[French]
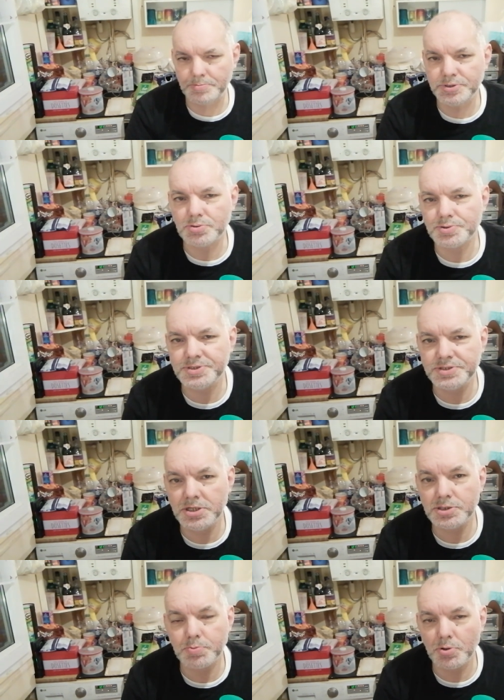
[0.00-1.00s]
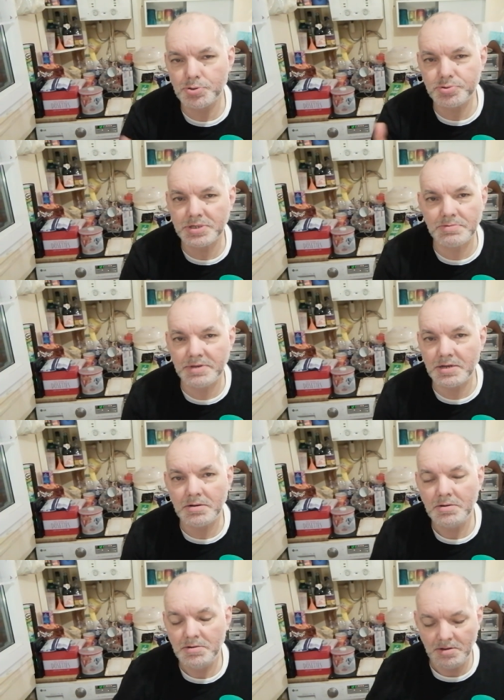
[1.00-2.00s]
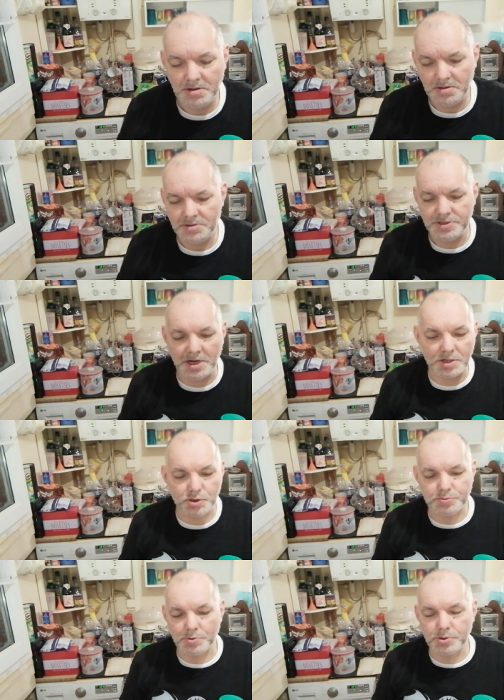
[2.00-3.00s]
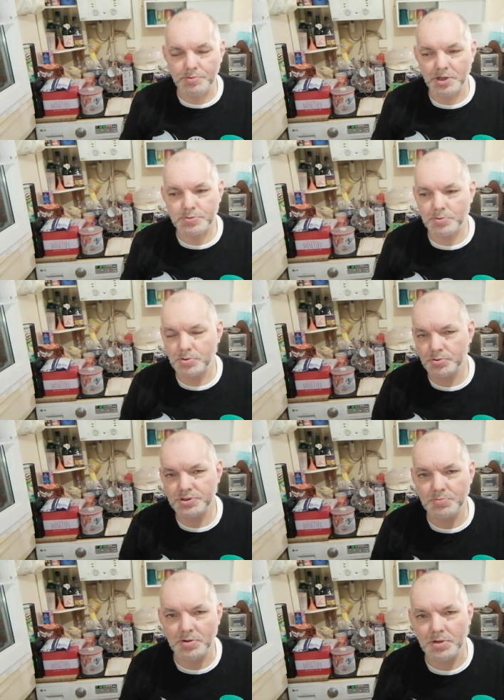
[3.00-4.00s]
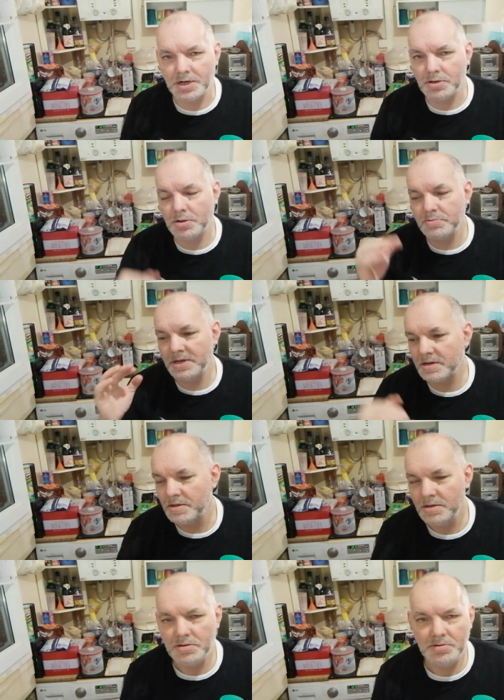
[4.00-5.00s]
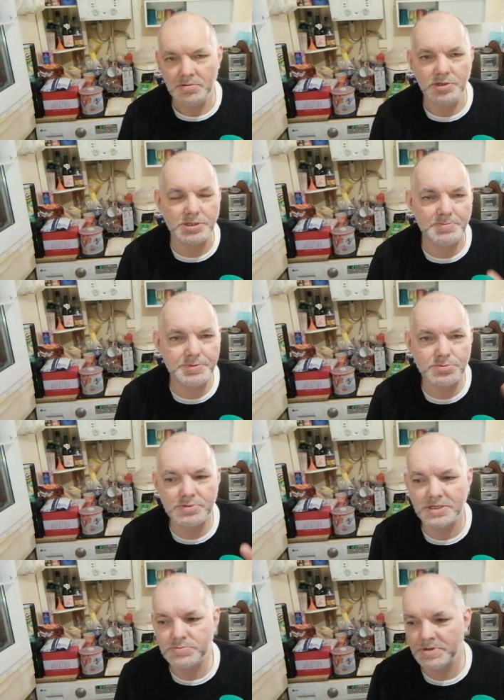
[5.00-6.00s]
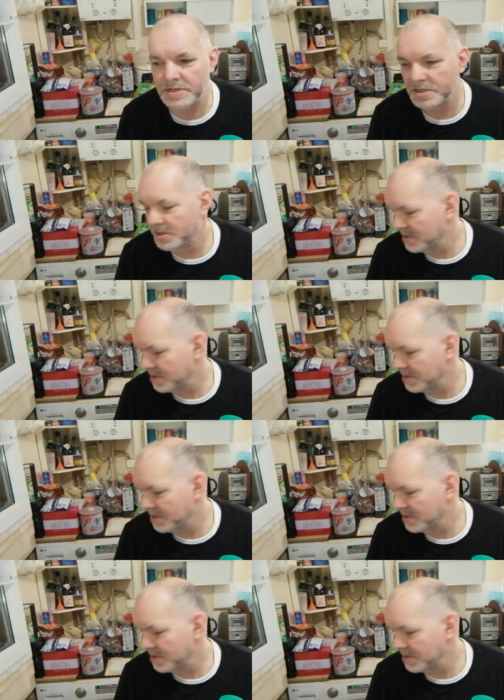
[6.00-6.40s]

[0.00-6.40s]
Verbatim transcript: petite quantité, je prends juste un verre. C'est rare que je prends deux verres, je prends logiquement un grand verre et ça me fait toute la soirée.